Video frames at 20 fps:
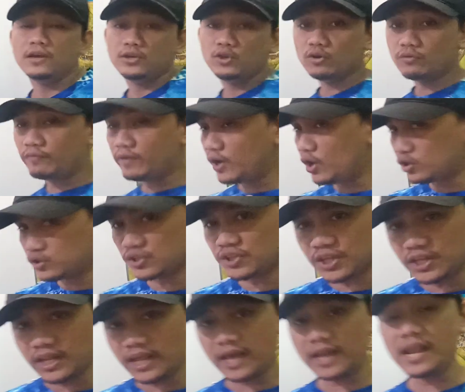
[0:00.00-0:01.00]
Yung
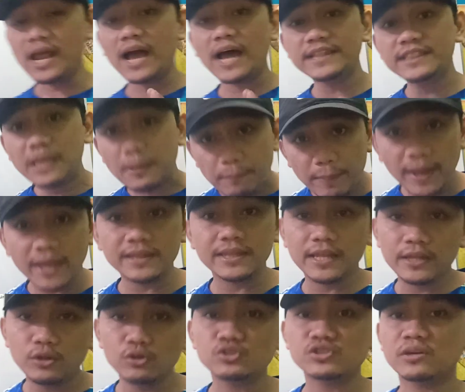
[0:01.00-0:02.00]
velocity na yan,
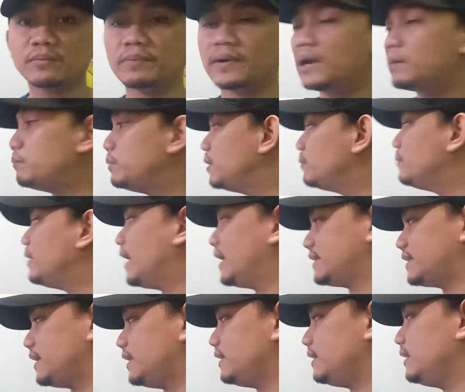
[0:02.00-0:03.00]
nakadepende dun sa problem
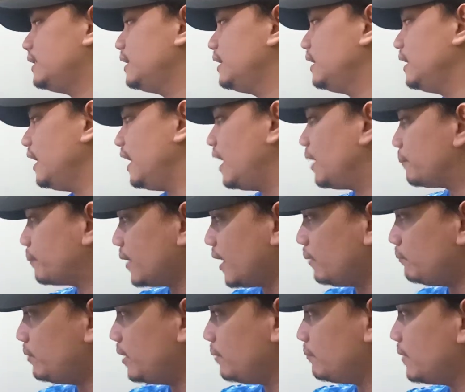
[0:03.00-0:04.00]
natin. Ang
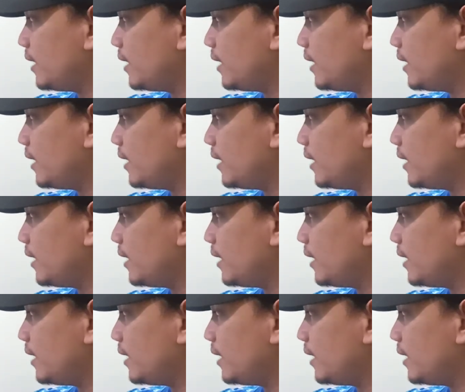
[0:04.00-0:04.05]
problem